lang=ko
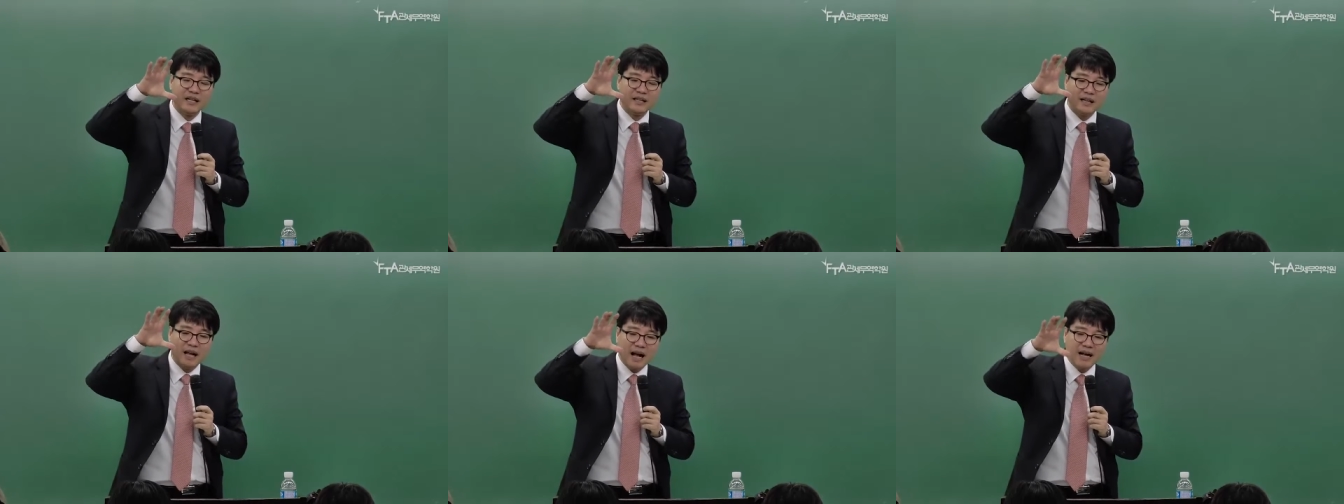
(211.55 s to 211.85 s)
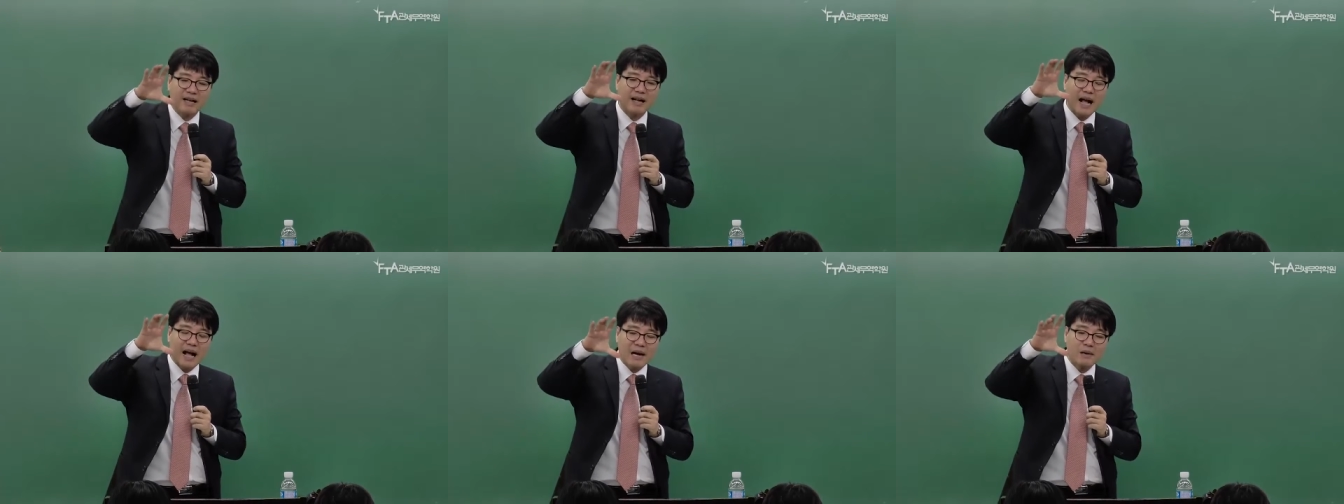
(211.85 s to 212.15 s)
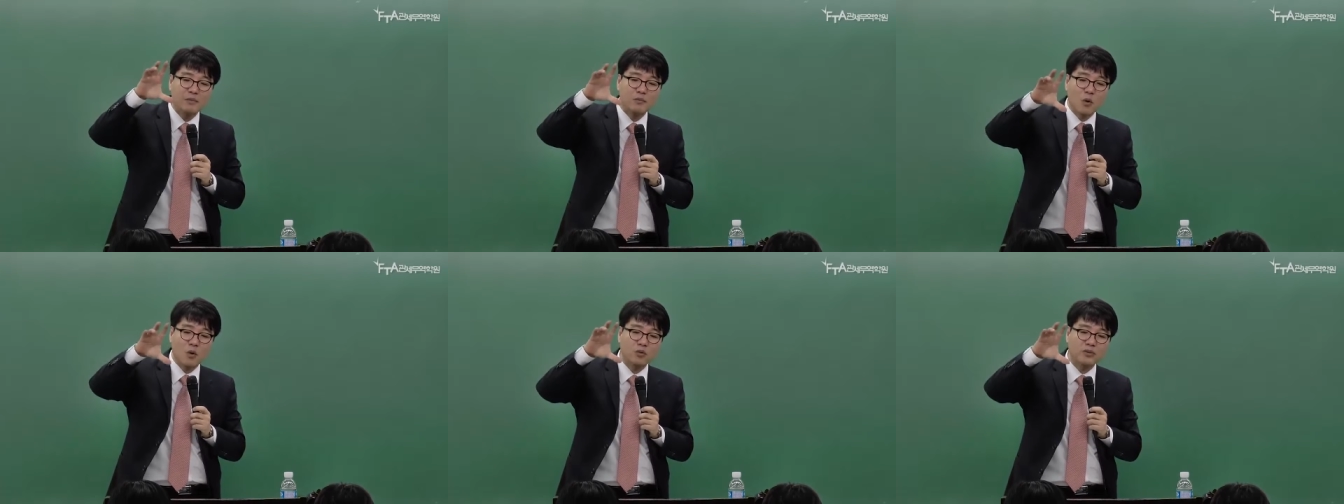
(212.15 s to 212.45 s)
각
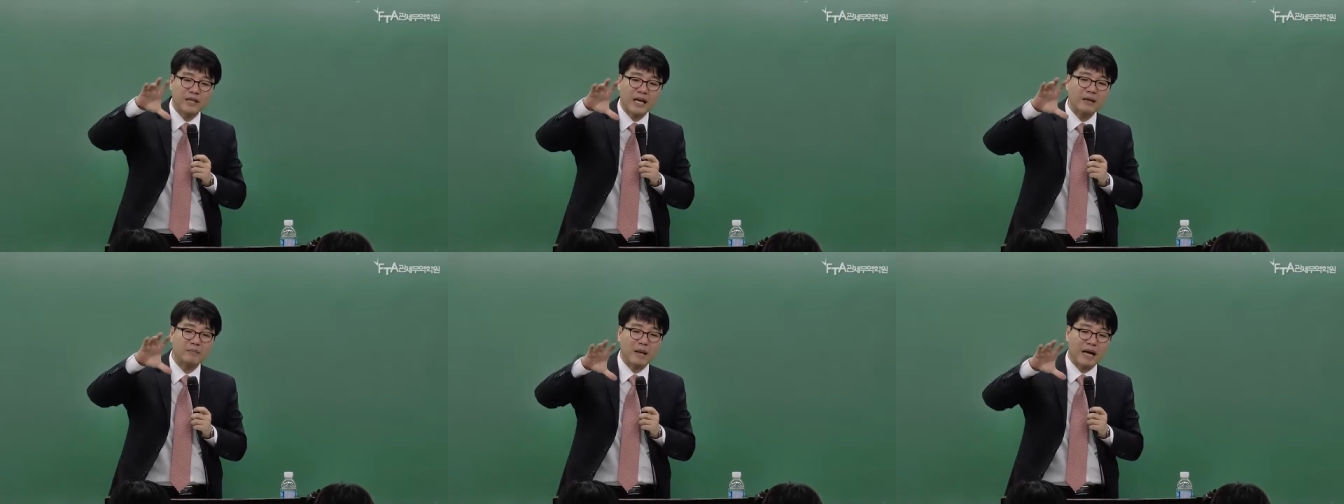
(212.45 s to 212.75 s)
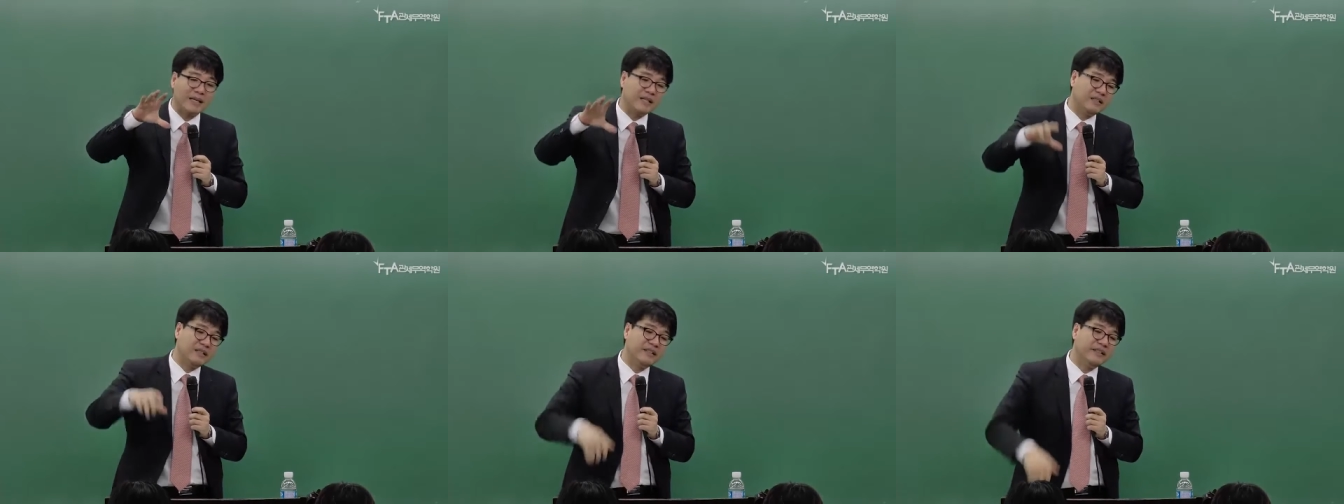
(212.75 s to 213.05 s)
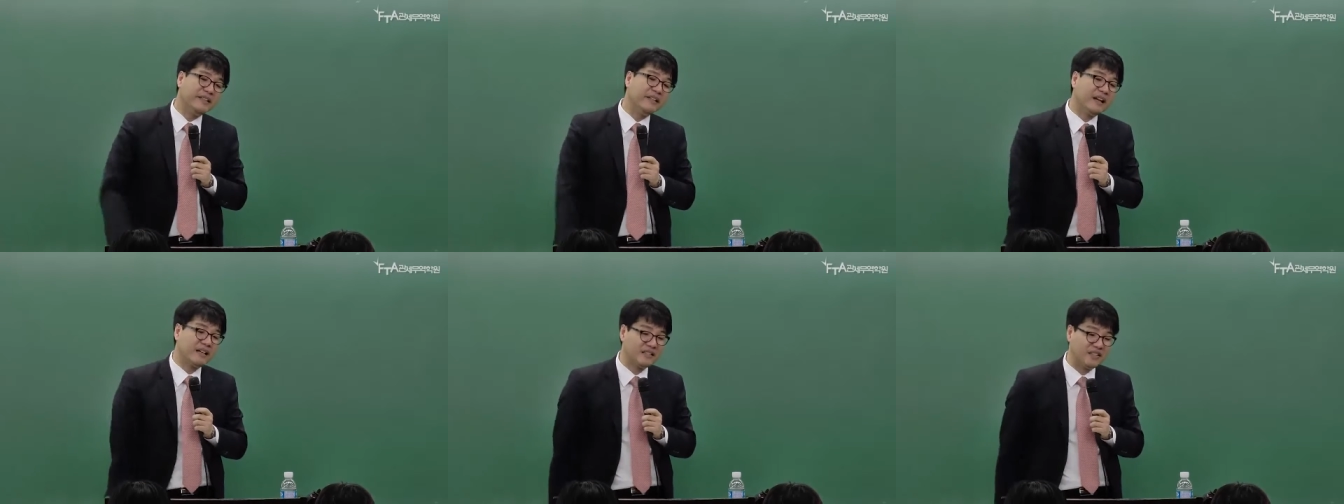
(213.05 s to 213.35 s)
항목당 많이
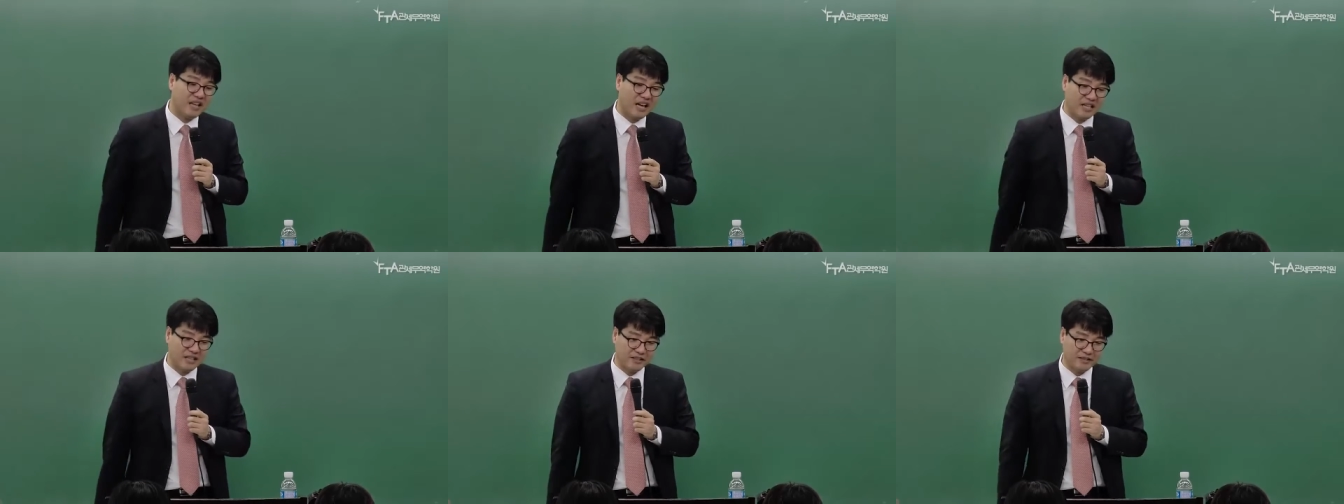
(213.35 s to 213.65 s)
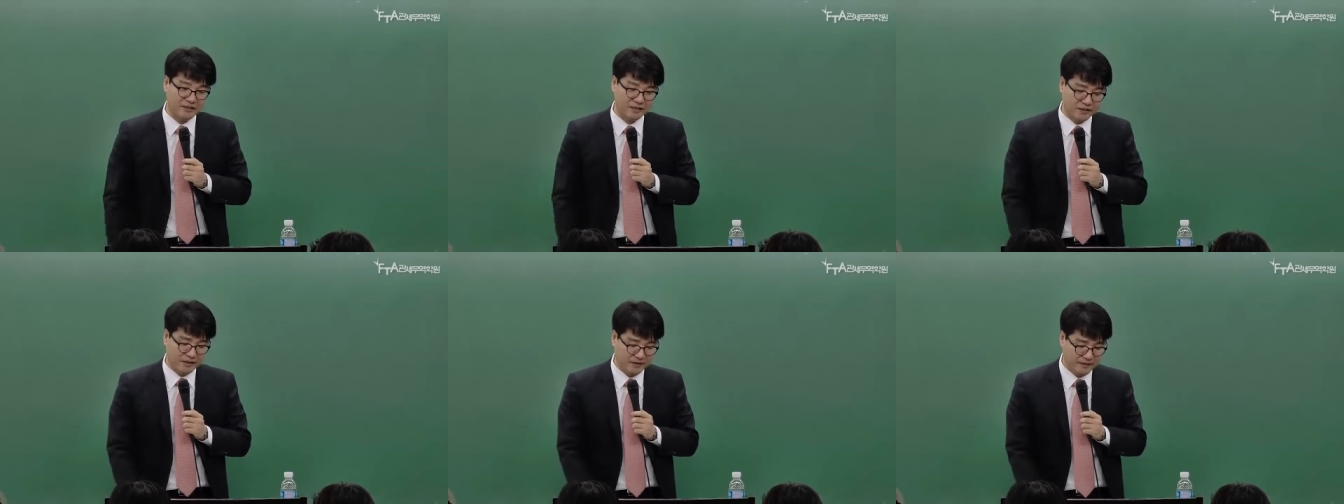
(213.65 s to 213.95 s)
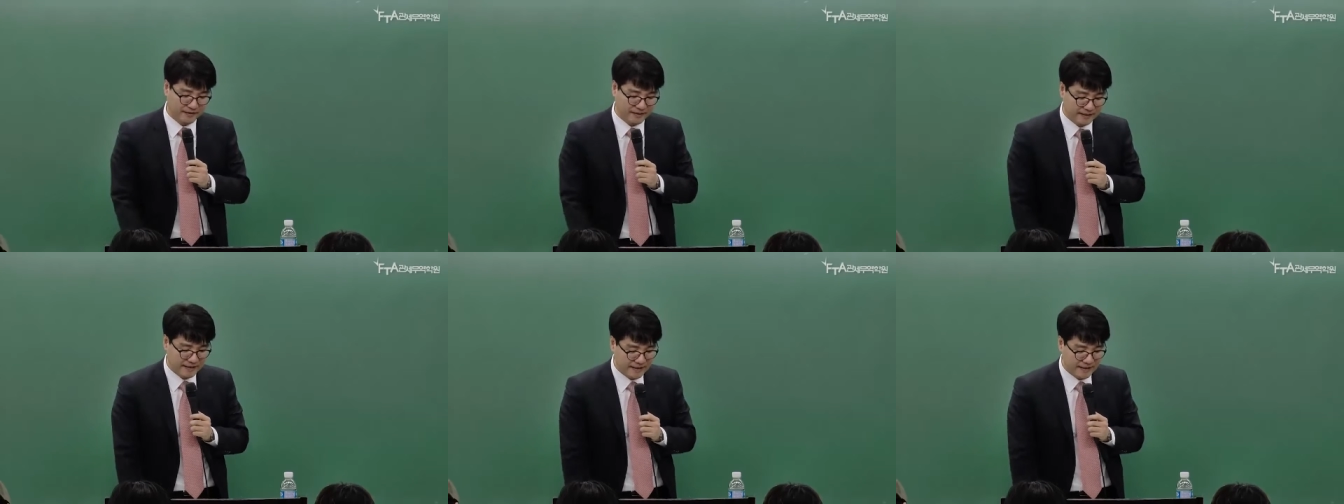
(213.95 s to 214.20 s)
늘리라는 이야기거든요.